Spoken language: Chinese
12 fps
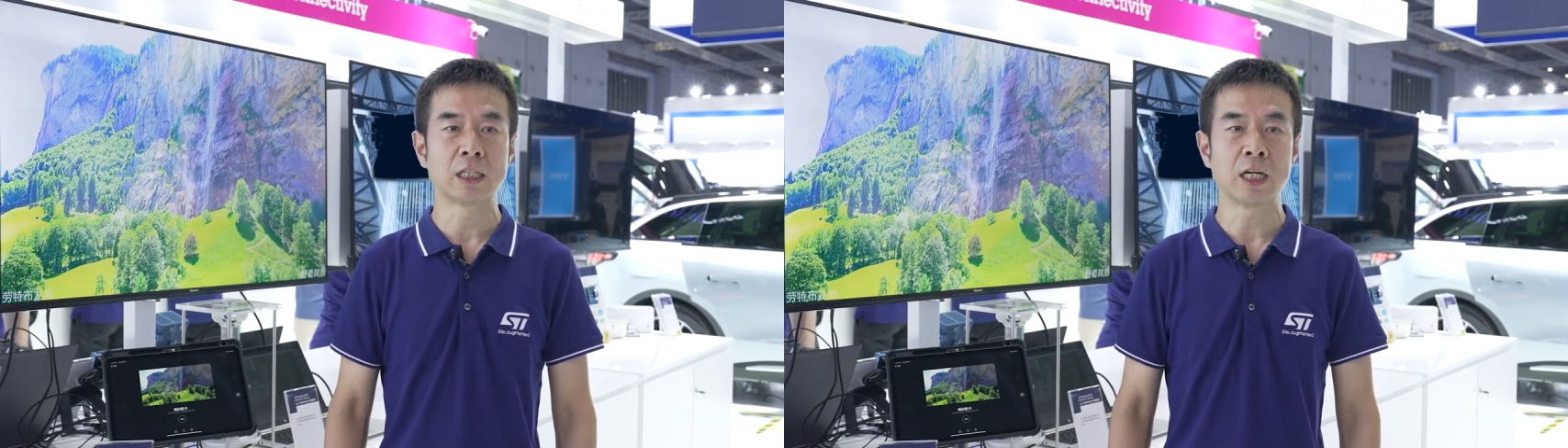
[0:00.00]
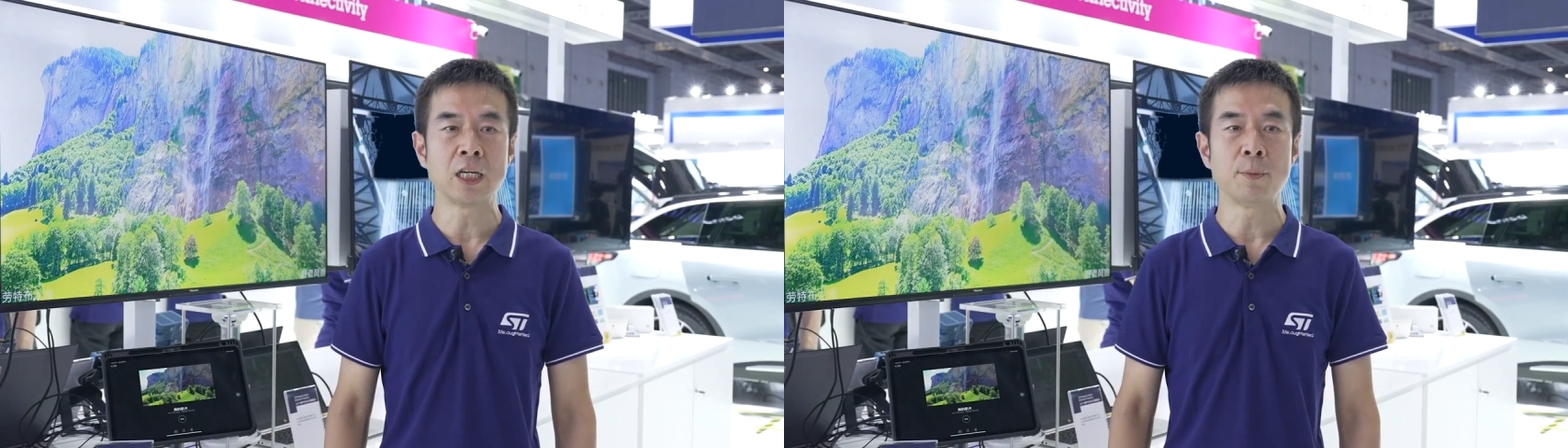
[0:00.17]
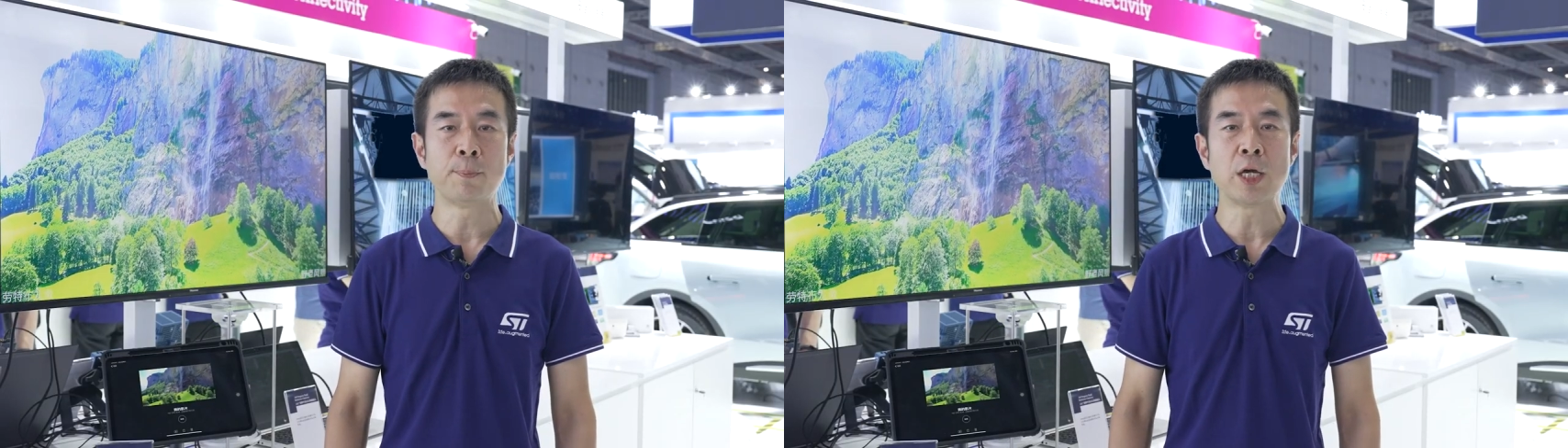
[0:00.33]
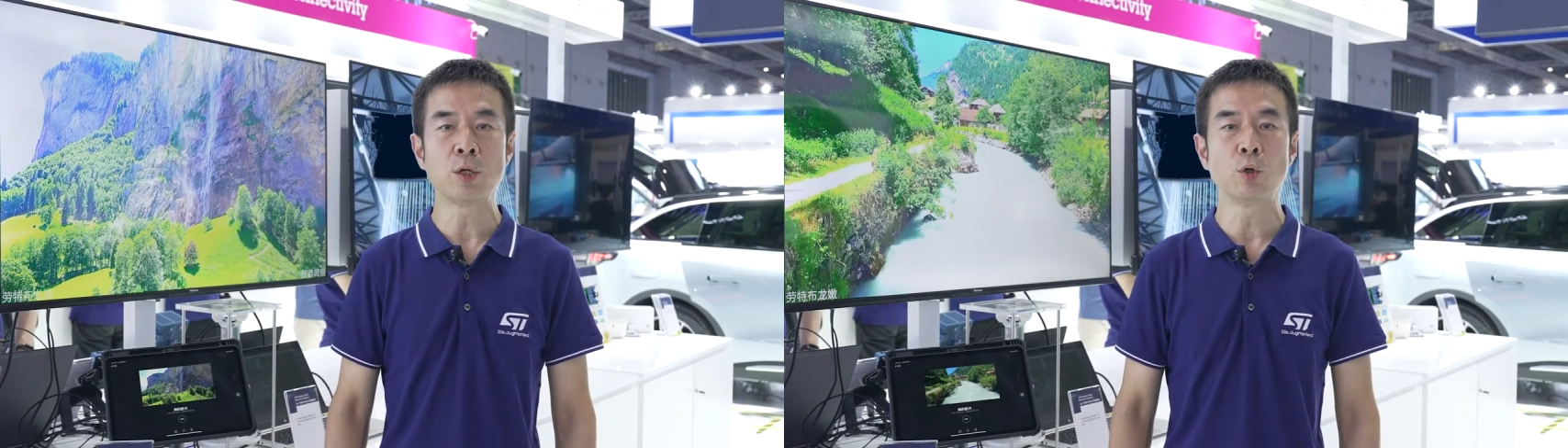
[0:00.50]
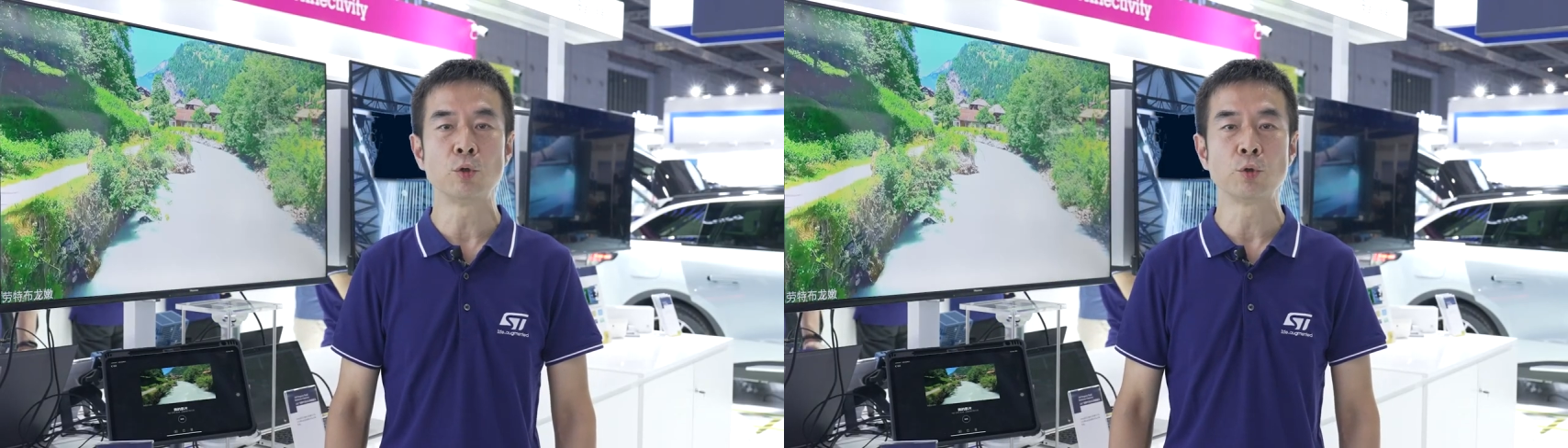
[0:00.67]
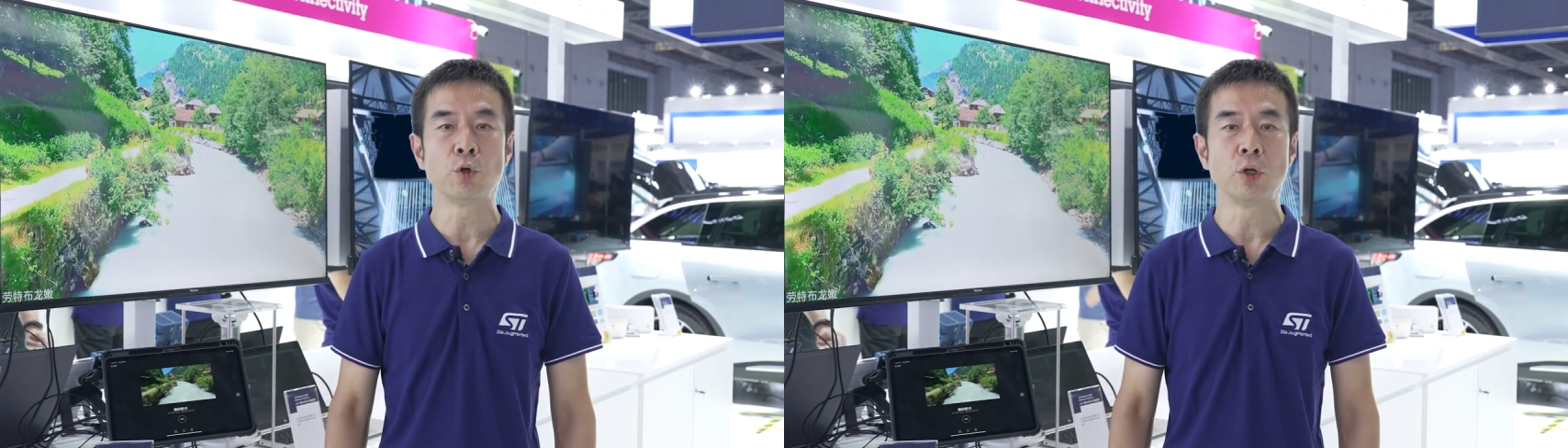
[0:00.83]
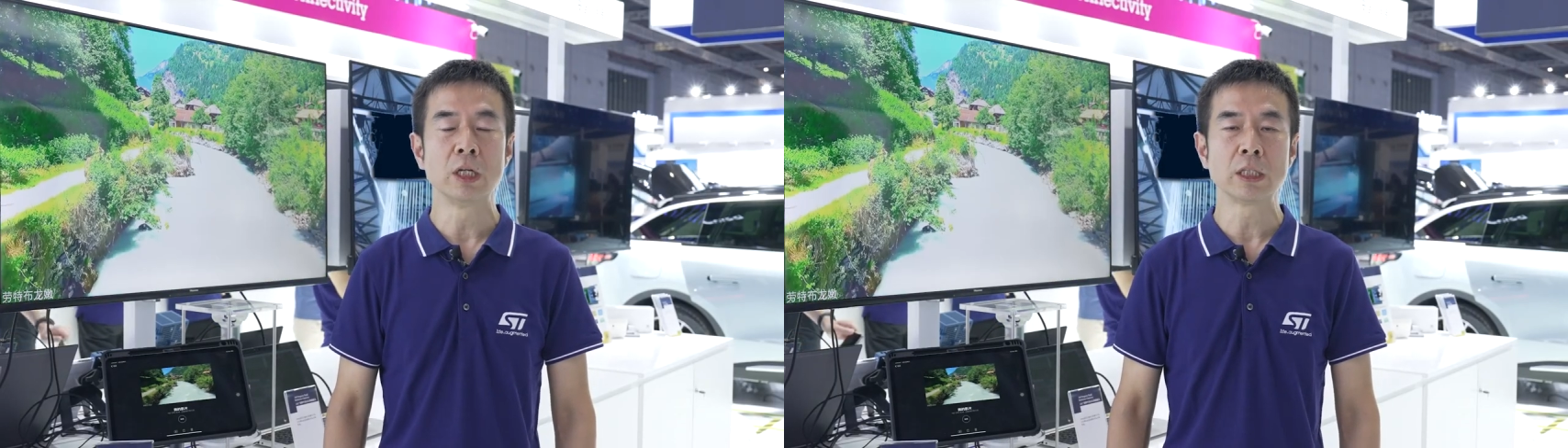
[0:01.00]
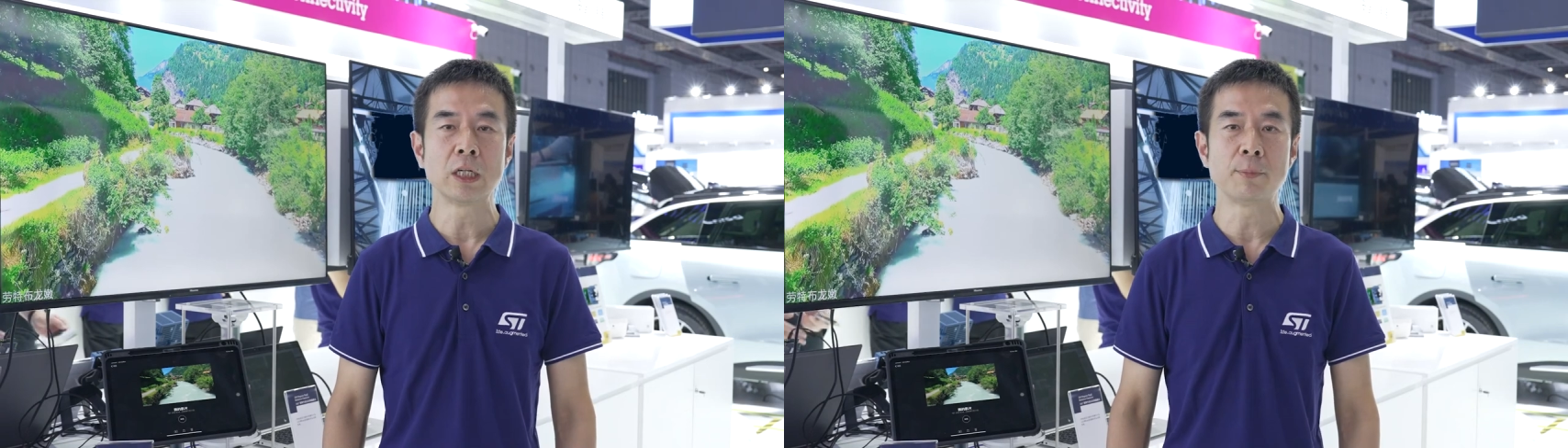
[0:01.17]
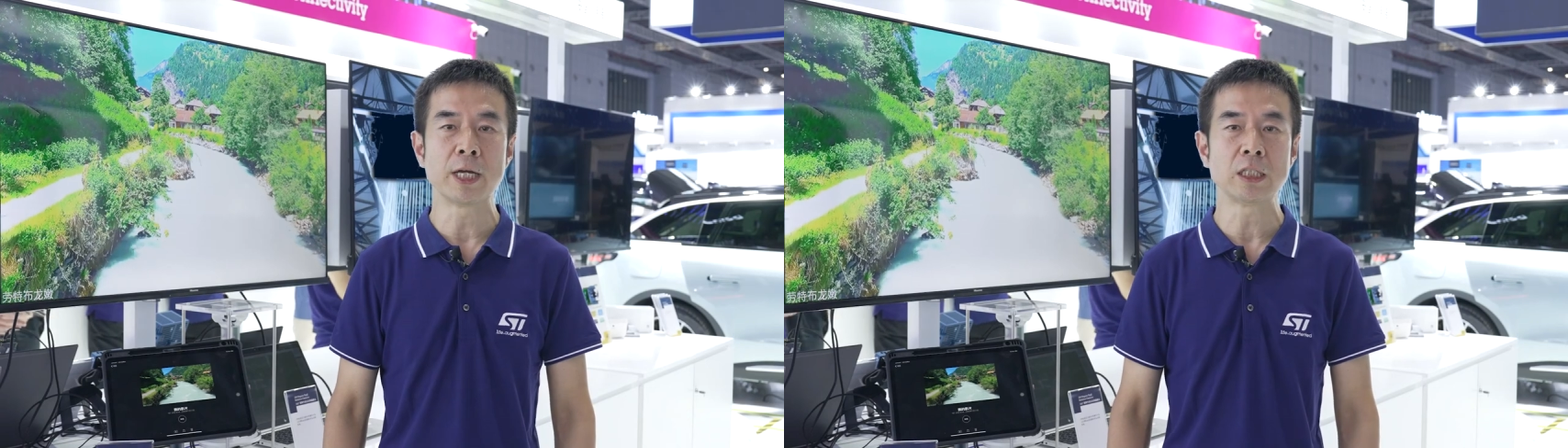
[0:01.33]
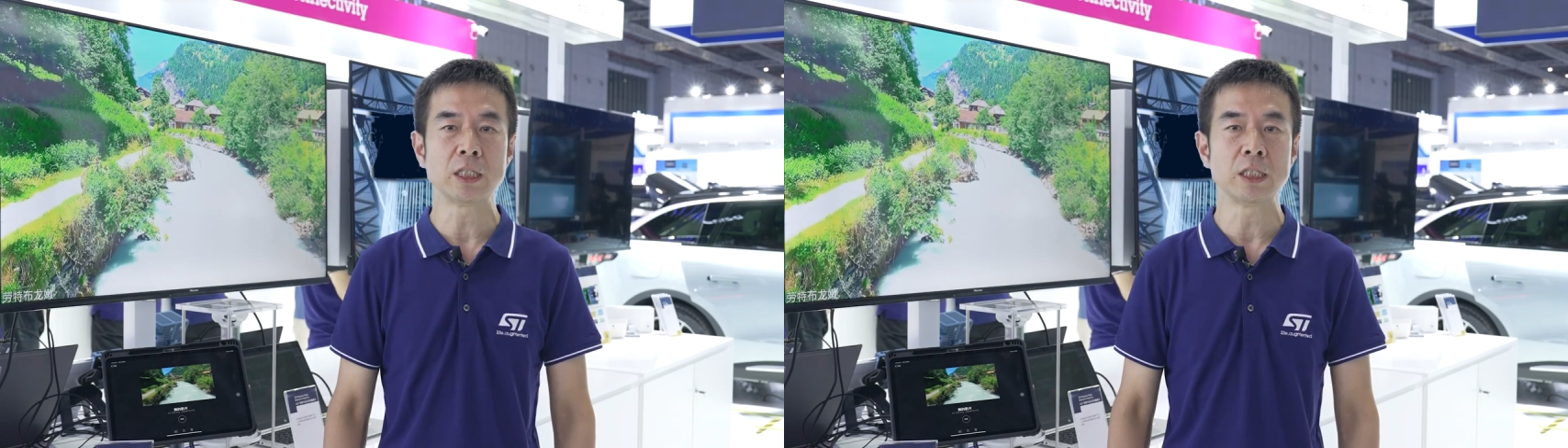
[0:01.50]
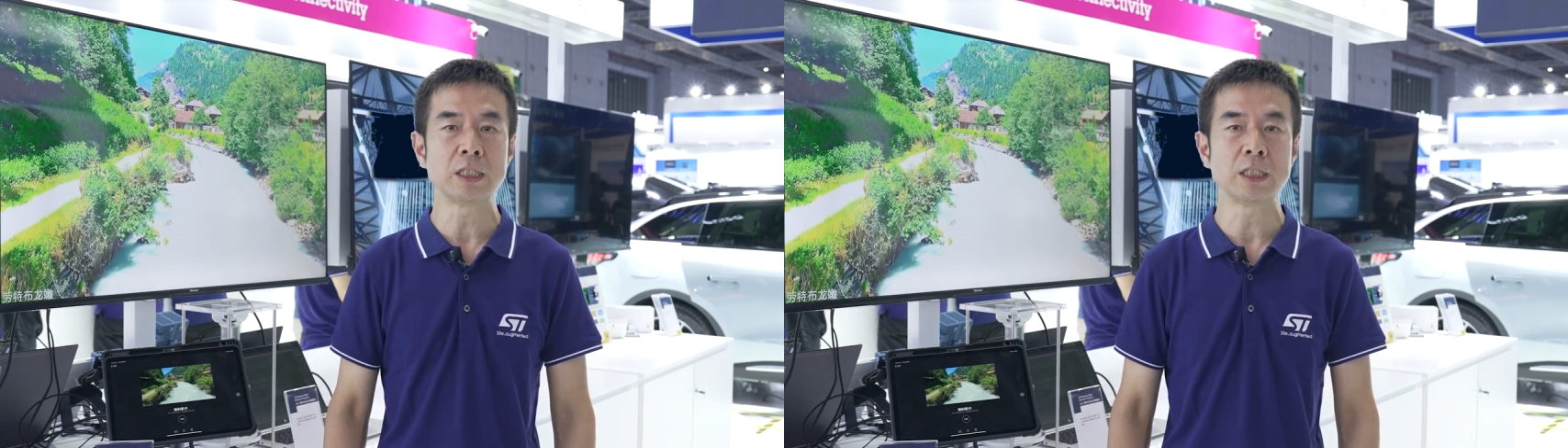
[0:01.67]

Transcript: 可以被用于特别是